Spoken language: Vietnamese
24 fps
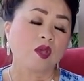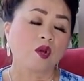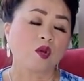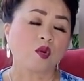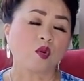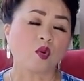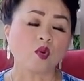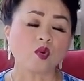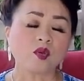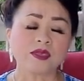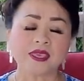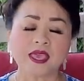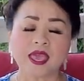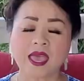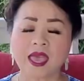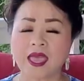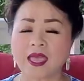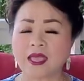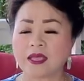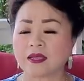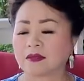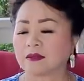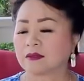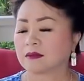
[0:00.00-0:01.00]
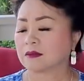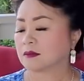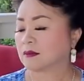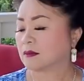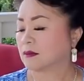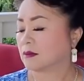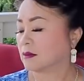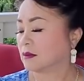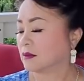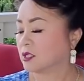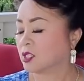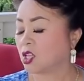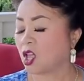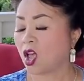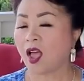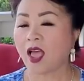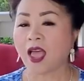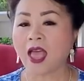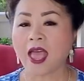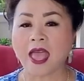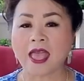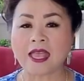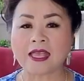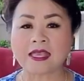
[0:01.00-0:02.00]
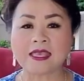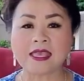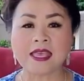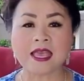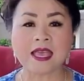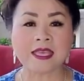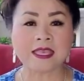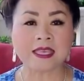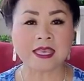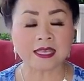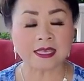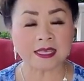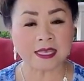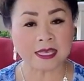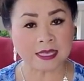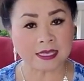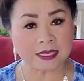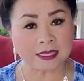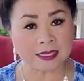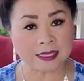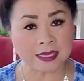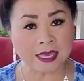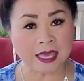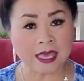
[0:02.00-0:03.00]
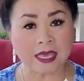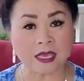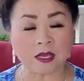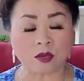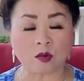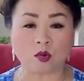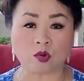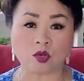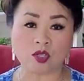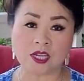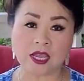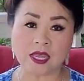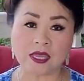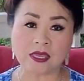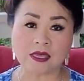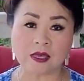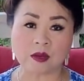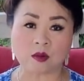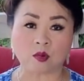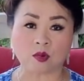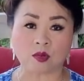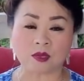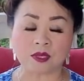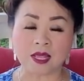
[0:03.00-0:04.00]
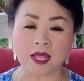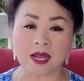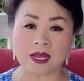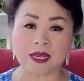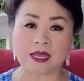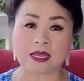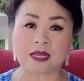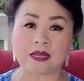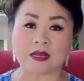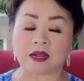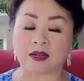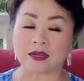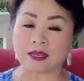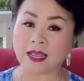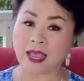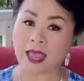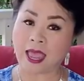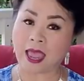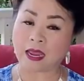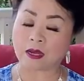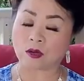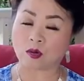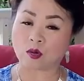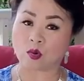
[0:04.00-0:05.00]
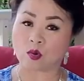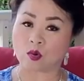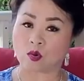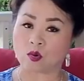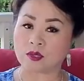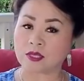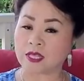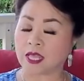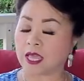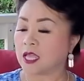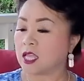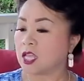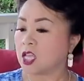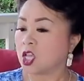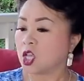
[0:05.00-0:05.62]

cú chế cho hai kia chế chị chỉ cú sẽ chế cú thế đi lấy như hai đâu cú tiền